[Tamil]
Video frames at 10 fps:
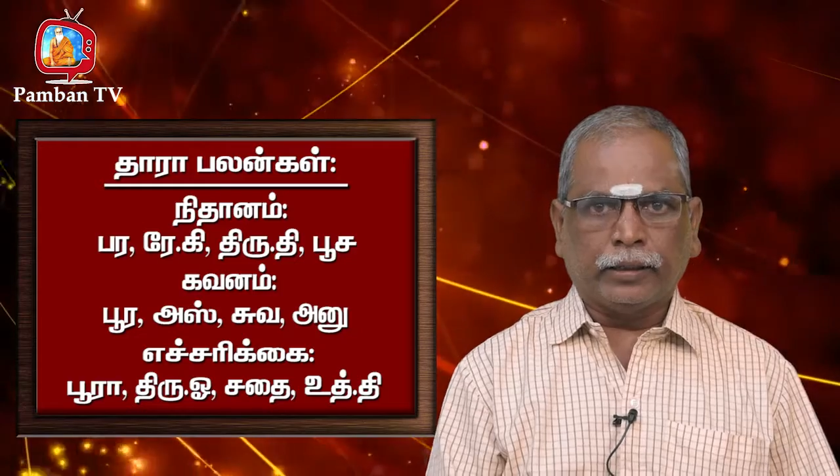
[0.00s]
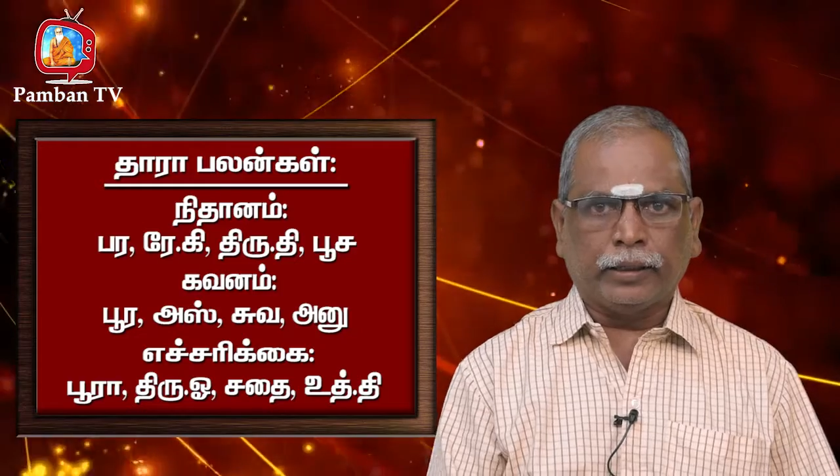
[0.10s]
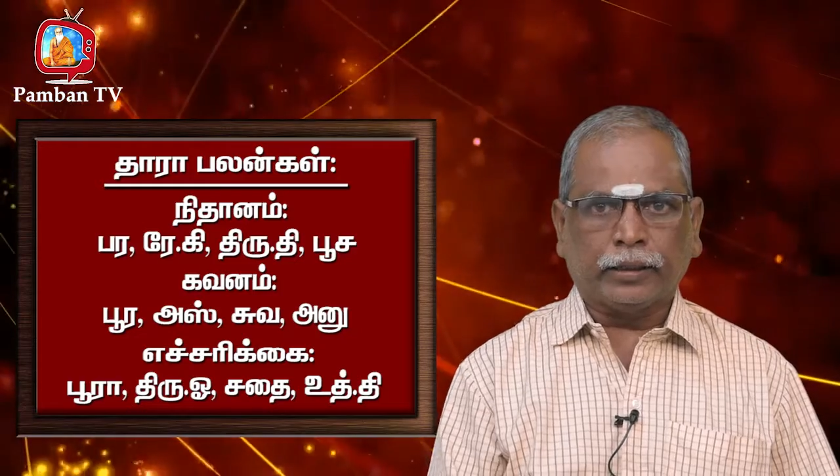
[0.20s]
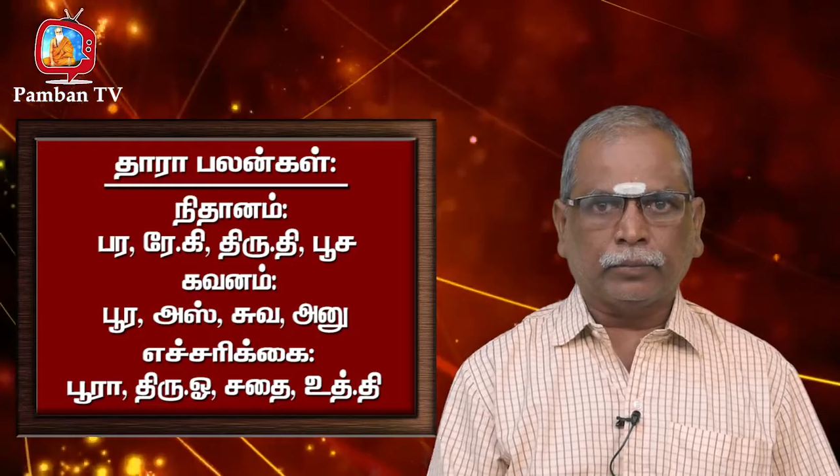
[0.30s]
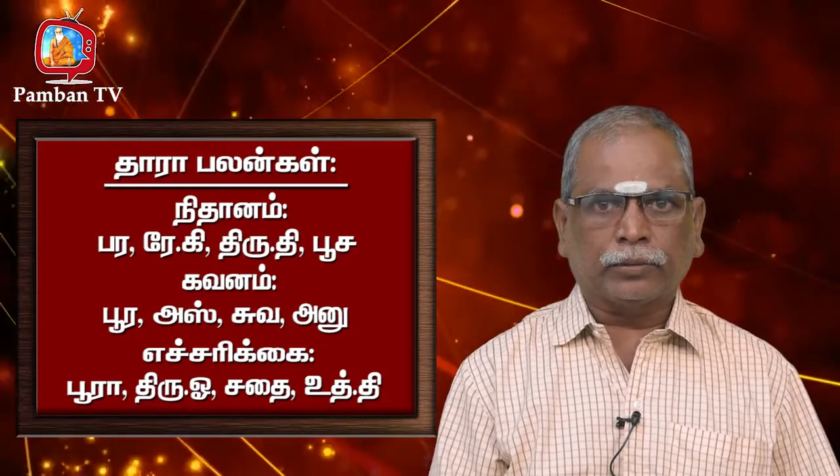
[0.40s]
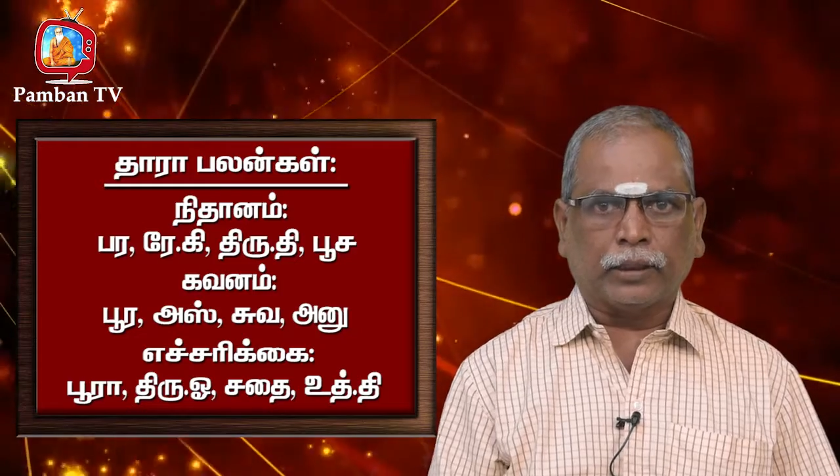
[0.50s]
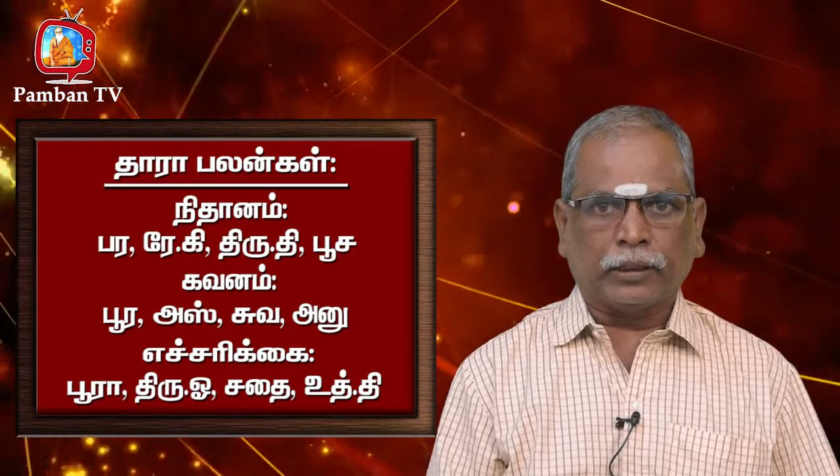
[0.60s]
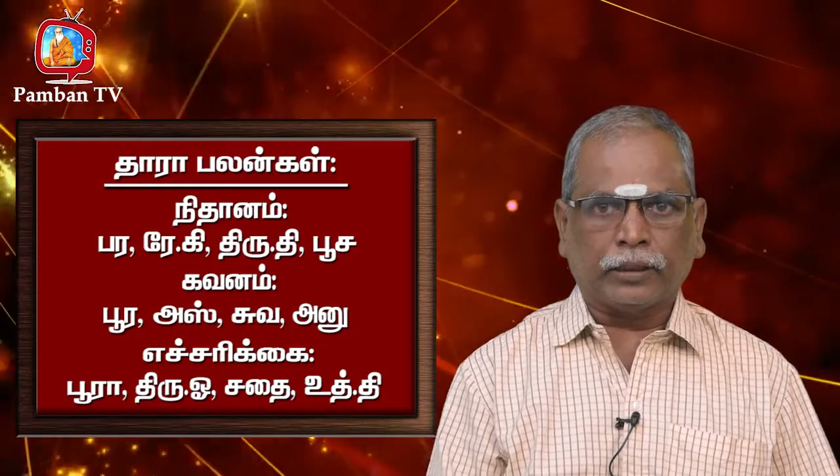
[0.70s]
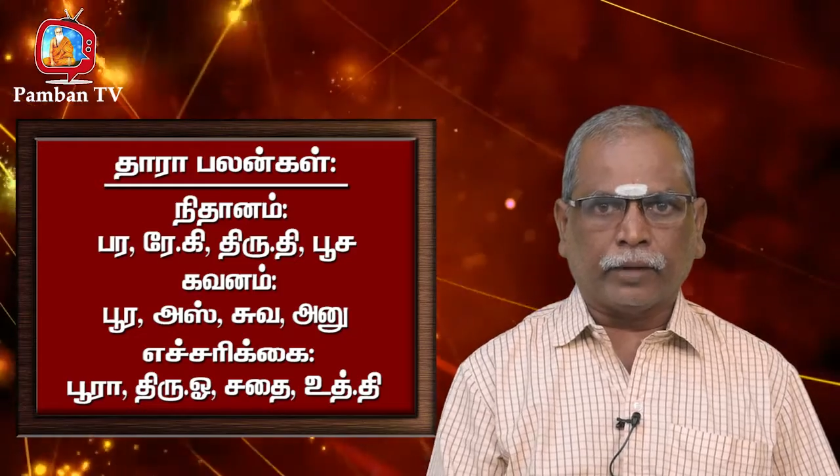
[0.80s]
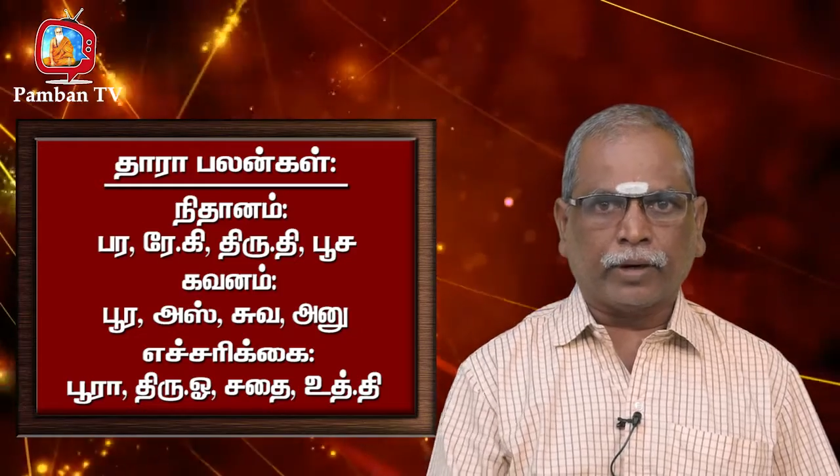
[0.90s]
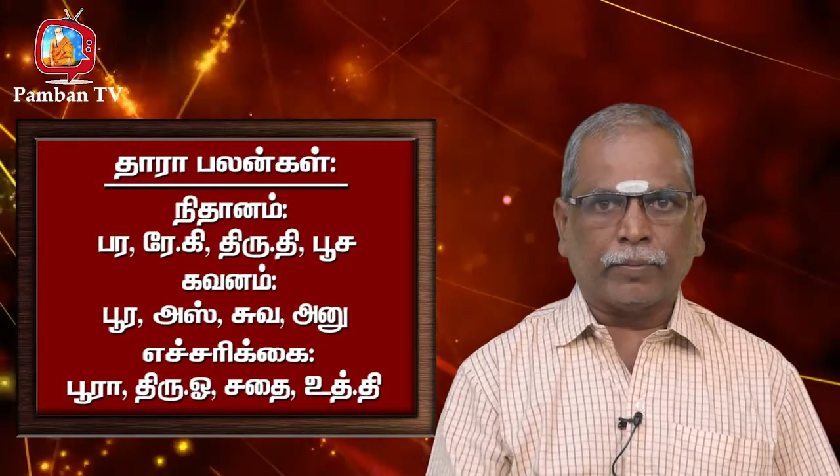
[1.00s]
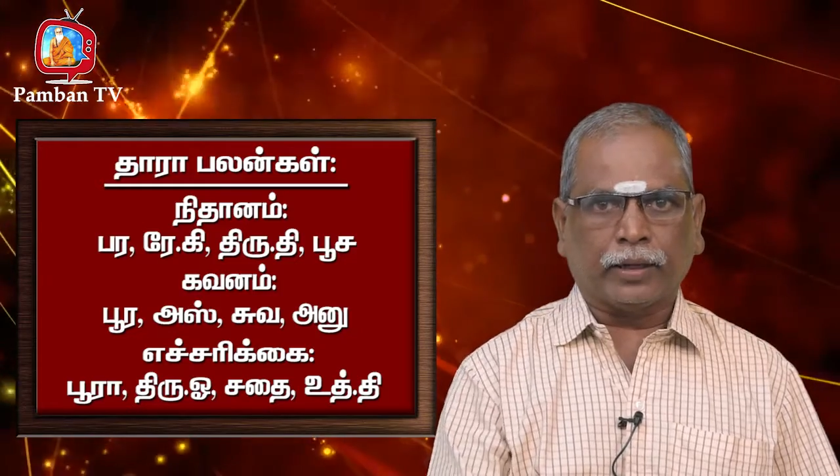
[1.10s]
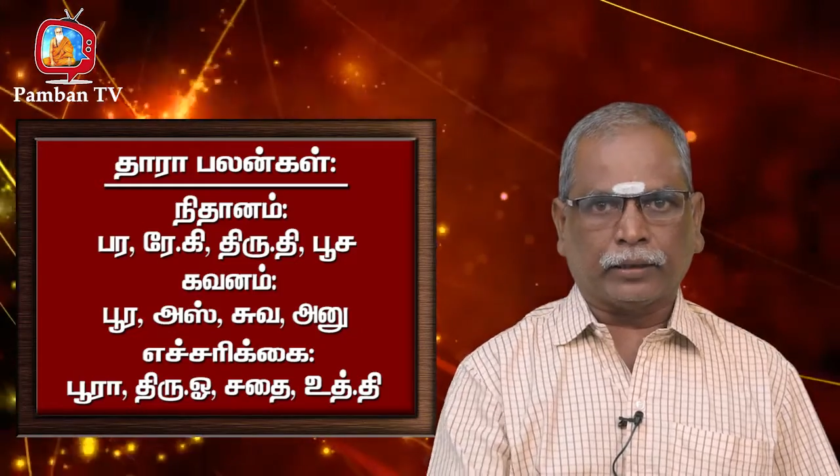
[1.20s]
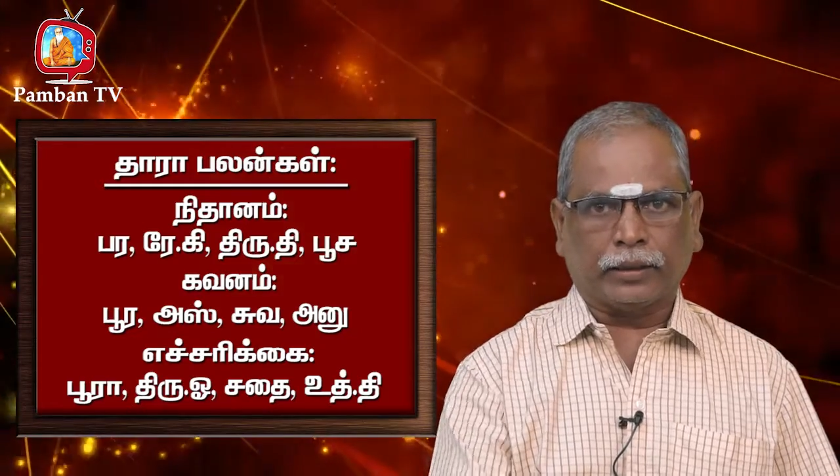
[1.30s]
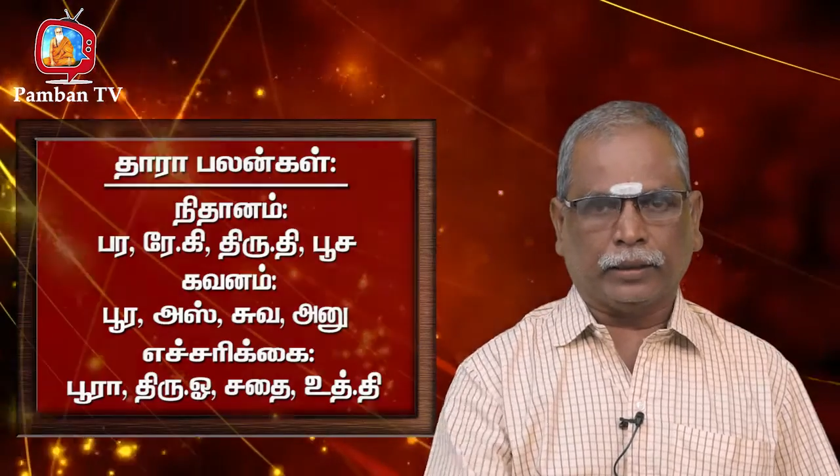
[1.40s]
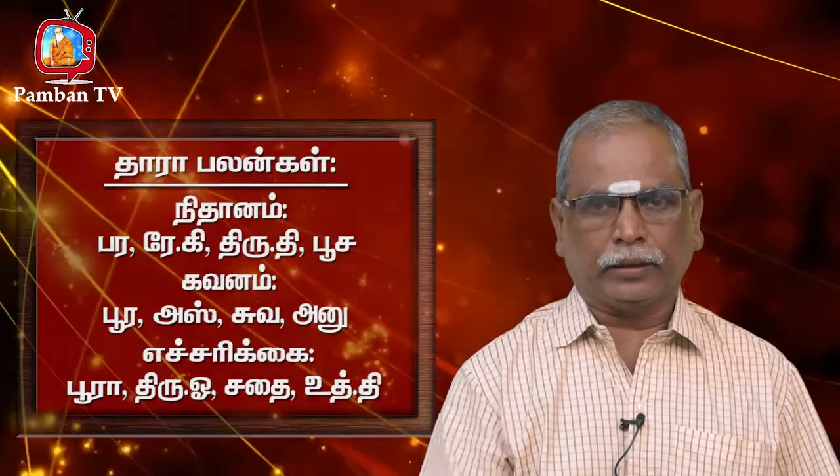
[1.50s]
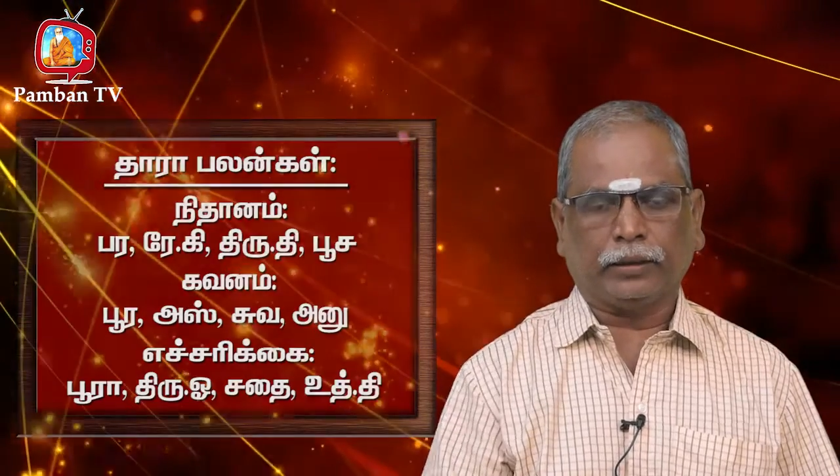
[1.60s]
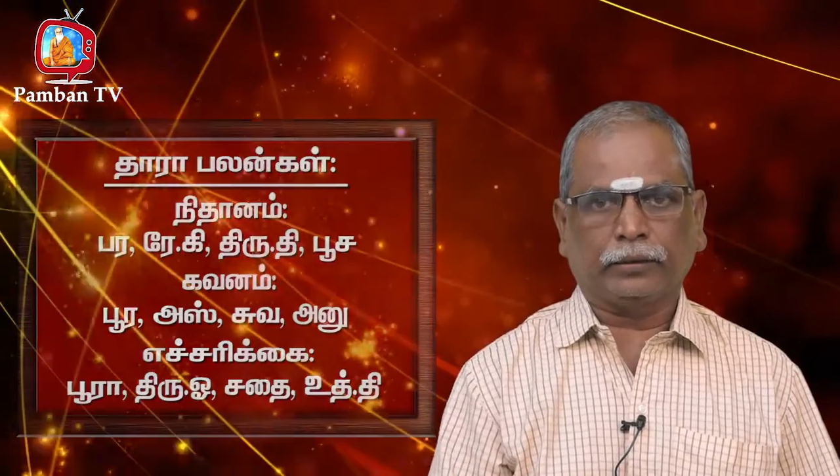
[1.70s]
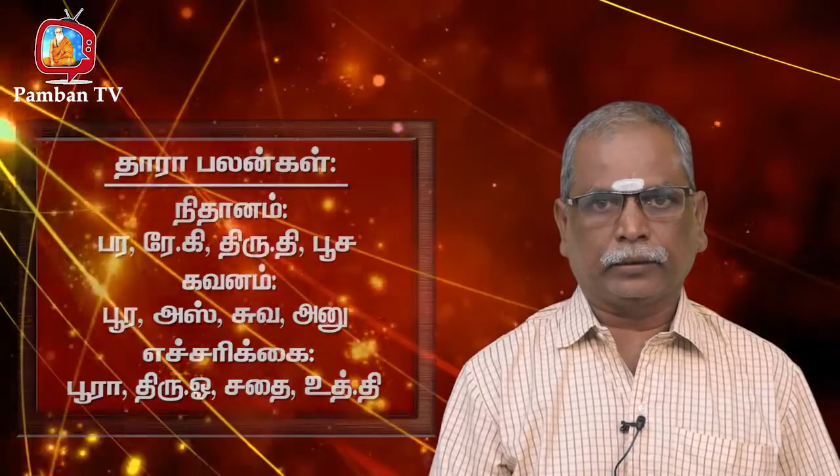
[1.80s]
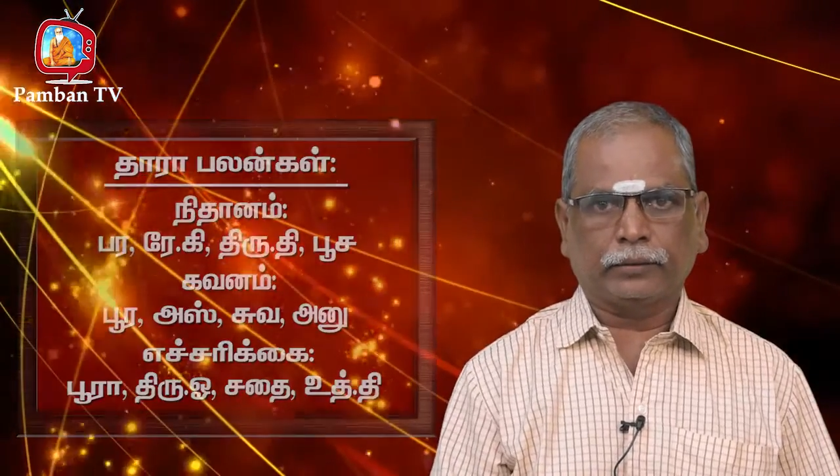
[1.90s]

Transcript: இன்றைய தினம் சற்று கவனமாக செல்லுங்கள்